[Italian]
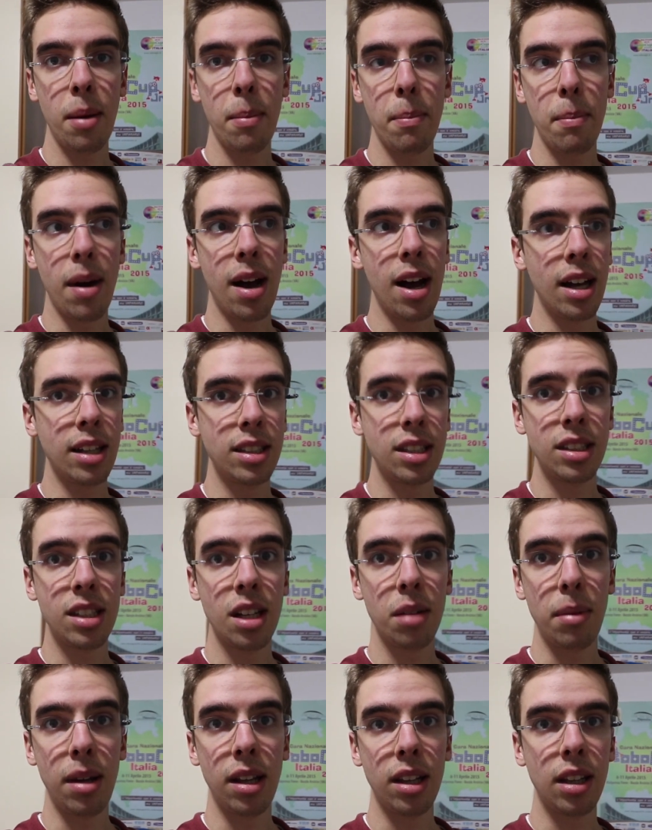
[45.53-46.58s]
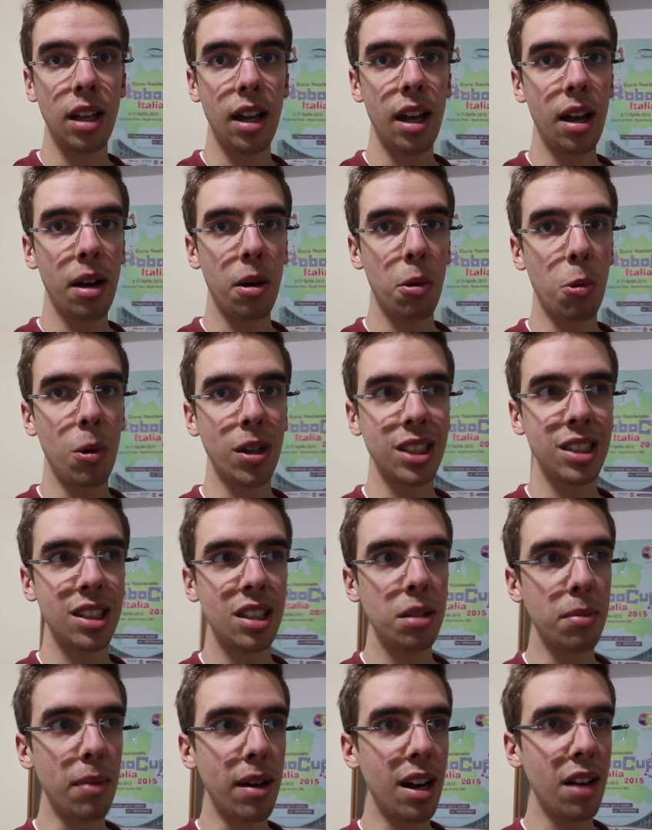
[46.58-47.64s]
ma essenzialmente questa
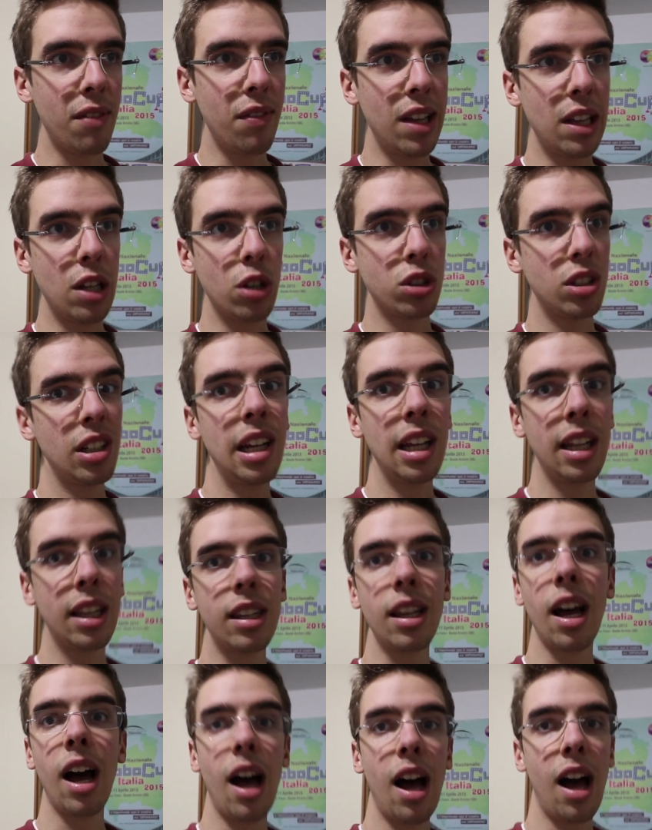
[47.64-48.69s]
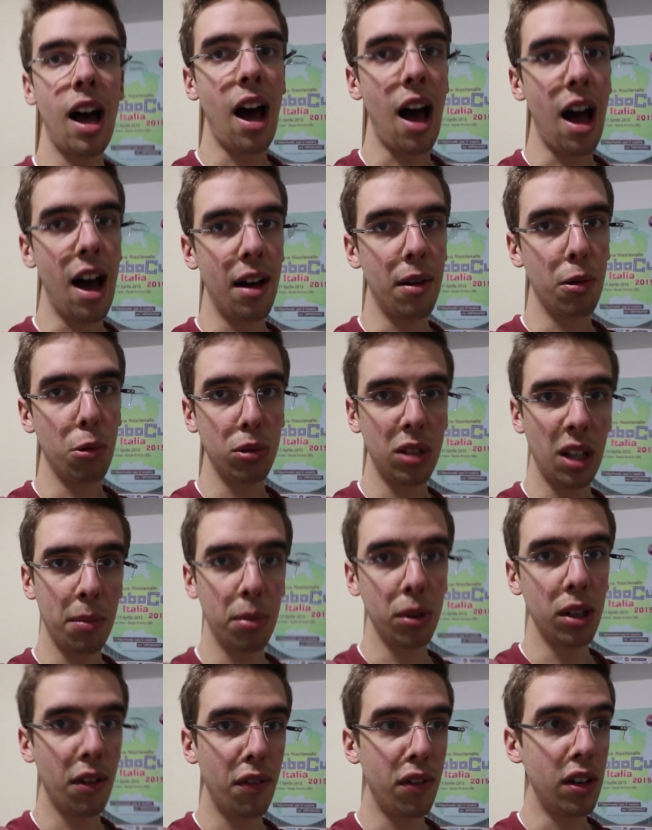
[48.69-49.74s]
settimana il video slitta a un
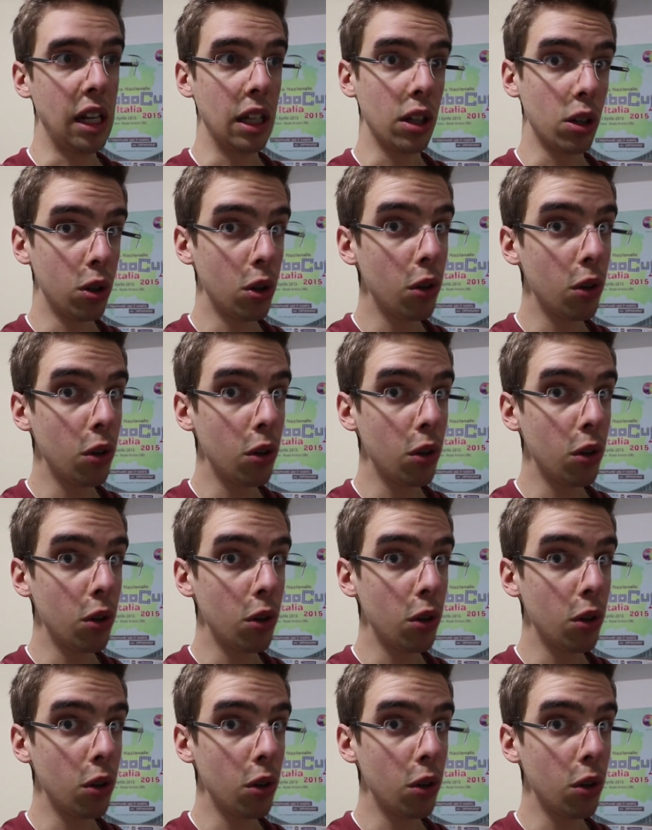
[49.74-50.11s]
tempo indefinito.